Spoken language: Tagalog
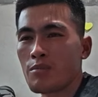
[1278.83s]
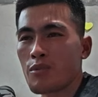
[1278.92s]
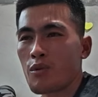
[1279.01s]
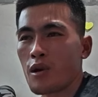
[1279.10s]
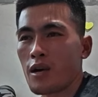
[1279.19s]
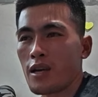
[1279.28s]

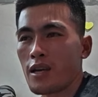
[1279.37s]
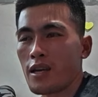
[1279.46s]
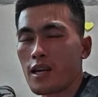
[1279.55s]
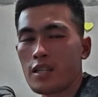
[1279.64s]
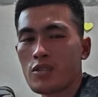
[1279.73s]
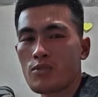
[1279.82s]
po ay
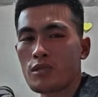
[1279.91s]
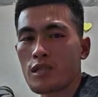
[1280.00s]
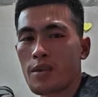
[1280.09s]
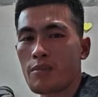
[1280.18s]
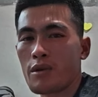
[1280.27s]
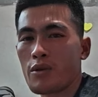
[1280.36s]

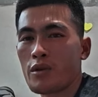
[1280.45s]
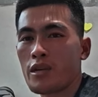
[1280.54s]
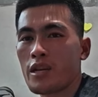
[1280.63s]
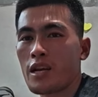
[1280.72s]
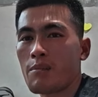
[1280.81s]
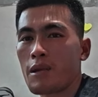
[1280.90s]
nakasubscribe pero hindi
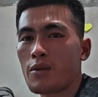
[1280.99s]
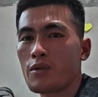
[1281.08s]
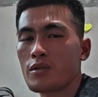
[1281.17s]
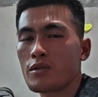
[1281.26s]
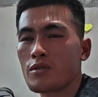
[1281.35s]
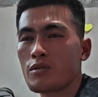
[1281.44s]
nakapanood.